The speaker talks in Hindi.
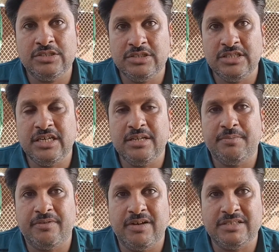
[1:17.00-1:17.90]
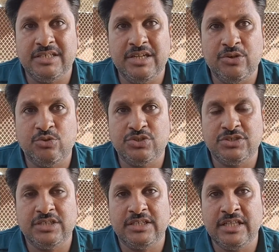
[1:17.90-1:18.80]
अच्छी यानी परवाज देने की
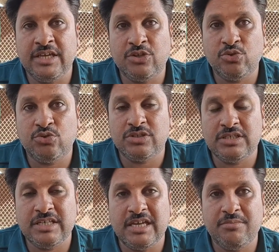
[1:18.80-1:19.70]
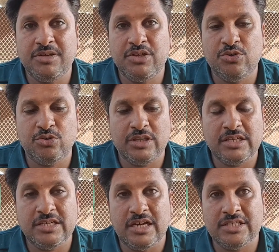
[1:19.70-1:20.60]
कोशिश करता है एक तो उसके जहन में ये होता
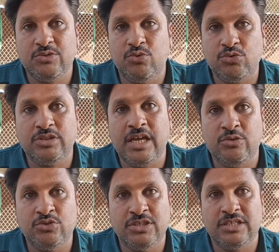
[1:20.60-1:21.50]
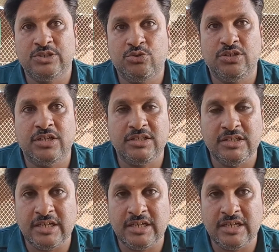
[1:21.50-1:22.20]
है जहाँ से वो उड़ता है उस जगह से वो डर